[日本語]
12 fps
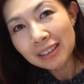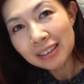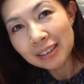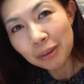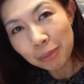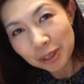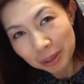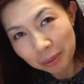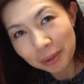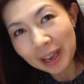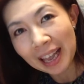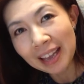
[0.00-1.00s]
そもそ
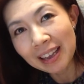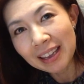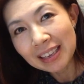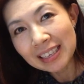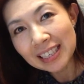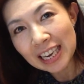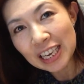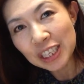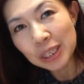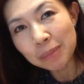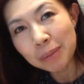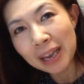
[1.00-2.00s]
もが
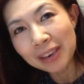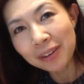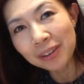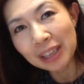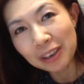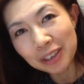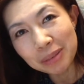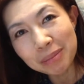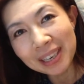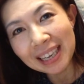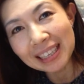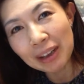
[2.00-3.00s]
シェイクスピアの楽し
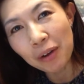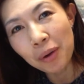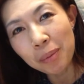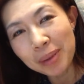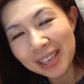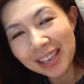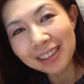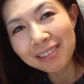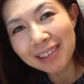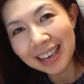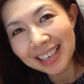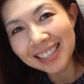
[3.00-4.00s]
み方をみんなと
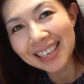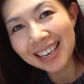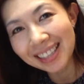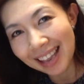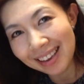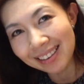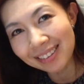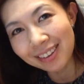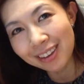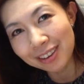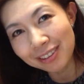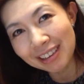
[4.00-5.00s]
分かち合いたいと
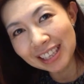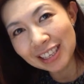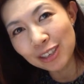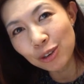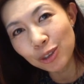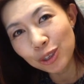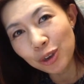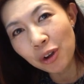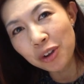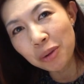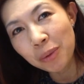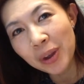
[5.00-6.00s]
いう私の強
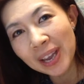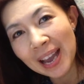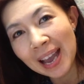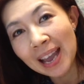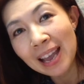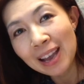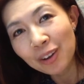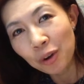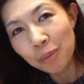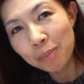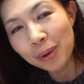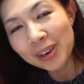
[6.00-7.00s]
い思いが
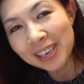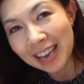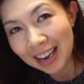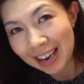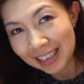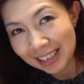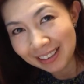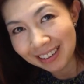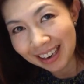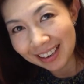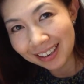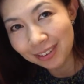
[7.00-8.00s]
根本に流れている
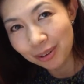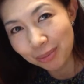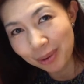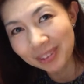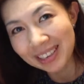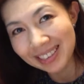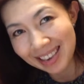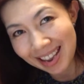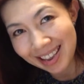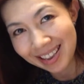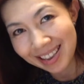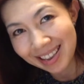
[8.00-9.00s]
からだと思うんですね。